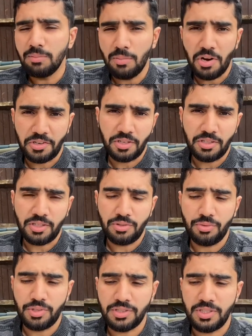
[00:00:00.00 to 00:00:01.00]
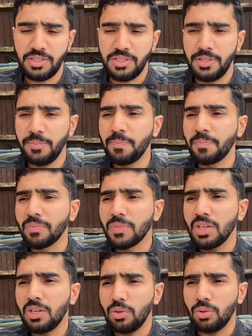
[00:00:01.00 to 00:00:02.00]
मास्टर्स के स्टूडेंट्स के लिए
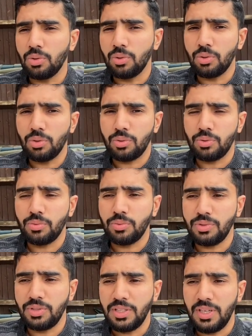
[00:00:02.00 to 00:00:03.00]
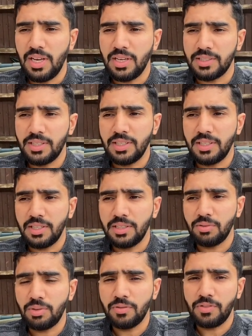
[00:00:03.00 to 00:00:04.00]
और तो ये है कि
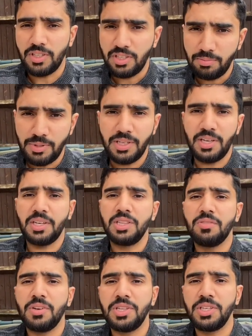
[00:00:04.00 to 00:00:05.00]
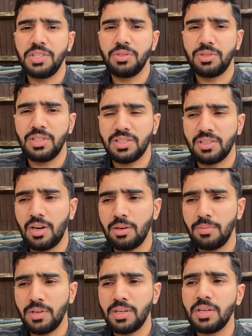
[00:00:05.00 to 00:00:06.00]
इन्होंने फ़ीस भी एक ही दफ़ा देनी होती है साल
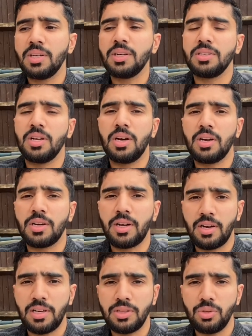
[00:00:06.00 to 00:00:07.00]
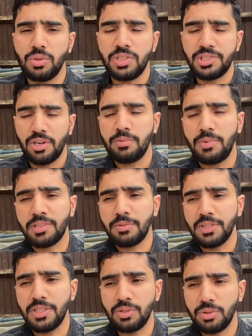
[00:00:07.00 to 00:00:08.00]
में यहाँ कर लें दो इंस्टॉलमेंट्स में
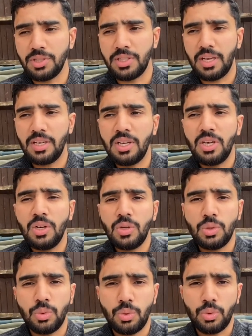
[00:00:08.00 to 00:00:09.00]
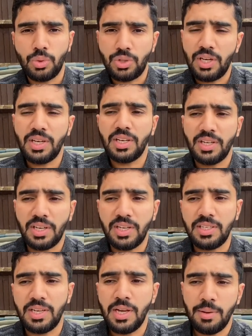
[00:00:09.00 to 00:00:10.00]
देनी होती है तो ये इनके
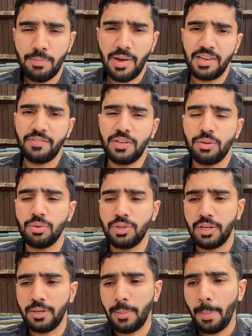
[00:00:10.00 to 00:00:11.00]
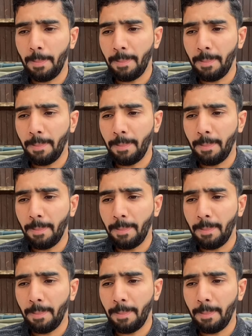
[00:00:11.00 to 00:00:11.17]
लिए बेनिफिट होता है